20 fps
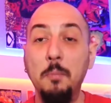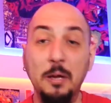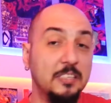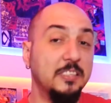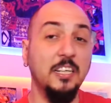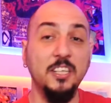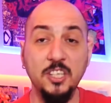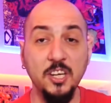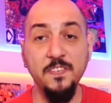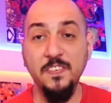
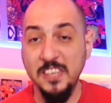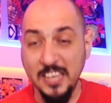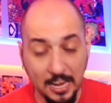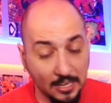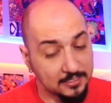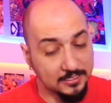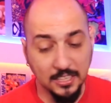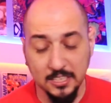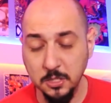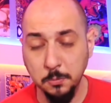Master Chief ya
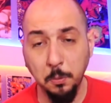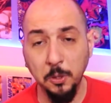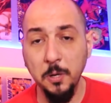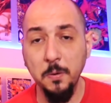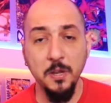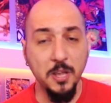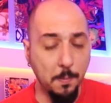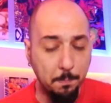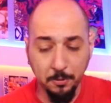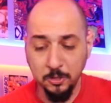está
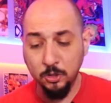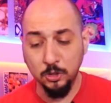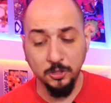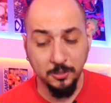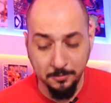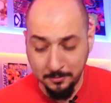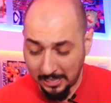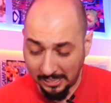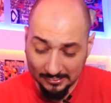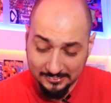disponible, ya puedes
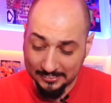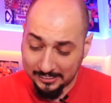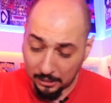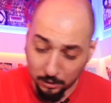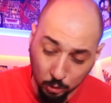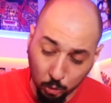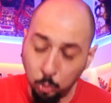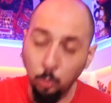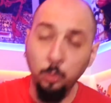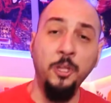
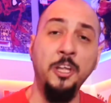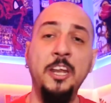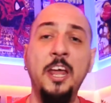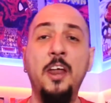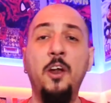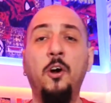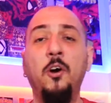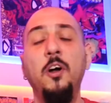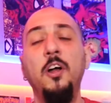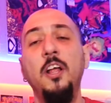gastar tu
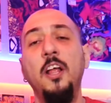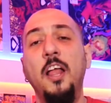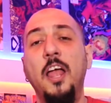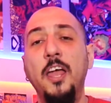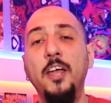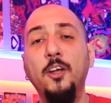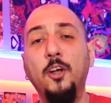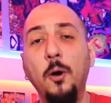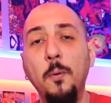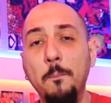dinero
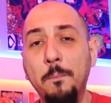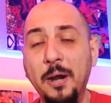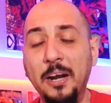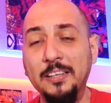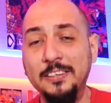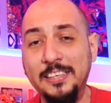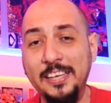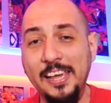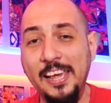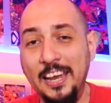en
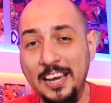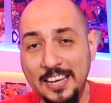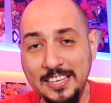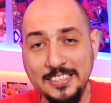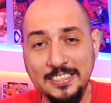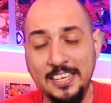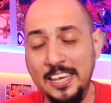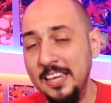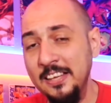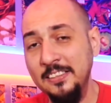comprarte el
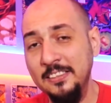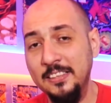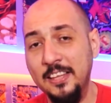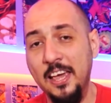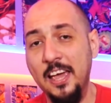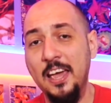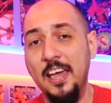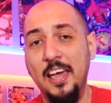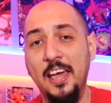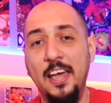skin
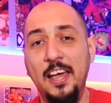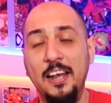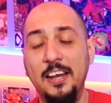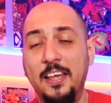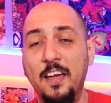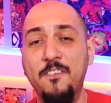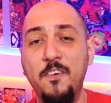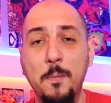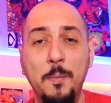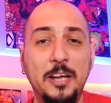del jefe